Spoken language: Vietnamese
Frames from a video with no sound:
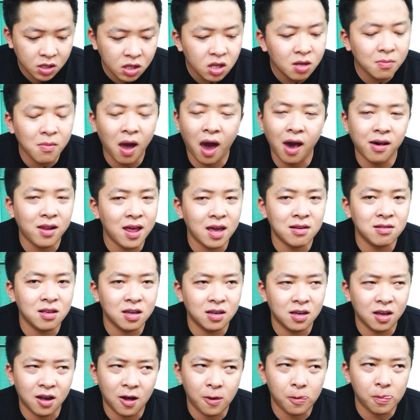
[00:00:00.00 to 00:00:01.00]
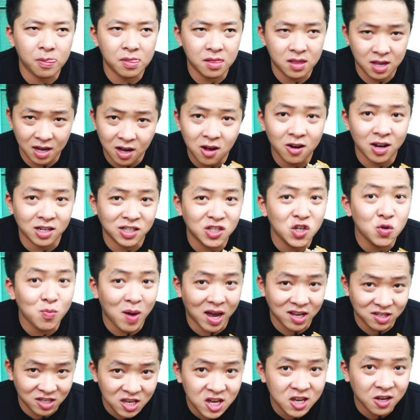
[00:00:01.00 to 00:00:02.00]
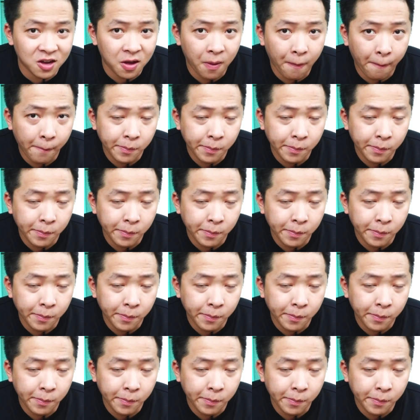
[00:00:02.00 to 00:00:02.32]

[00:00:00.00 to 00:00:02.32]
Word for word: nhưng mà ở đây thì ờ, thể gọi là xứ mại chiên